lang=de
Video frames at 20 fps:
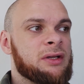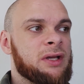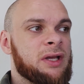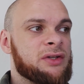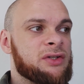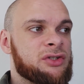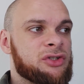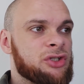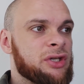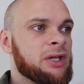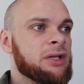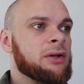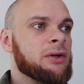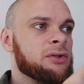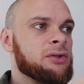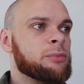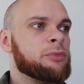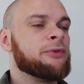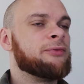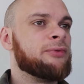es stinkt auch
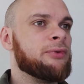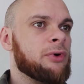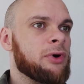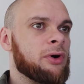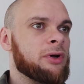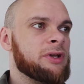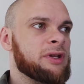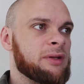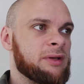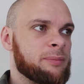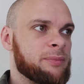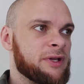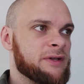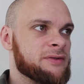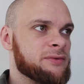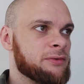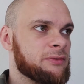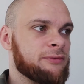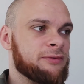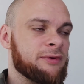schon bevor die
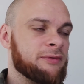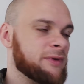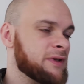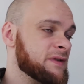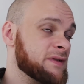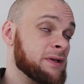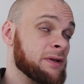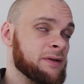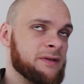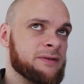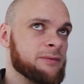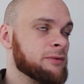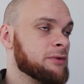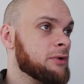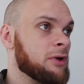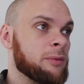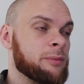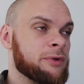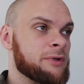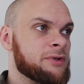Person verwest Das ist
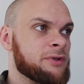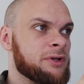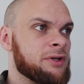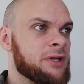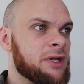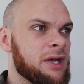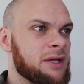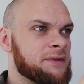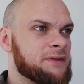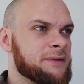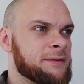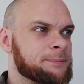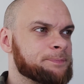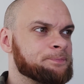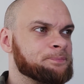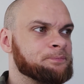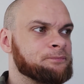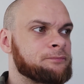unglaublich. Und er hat.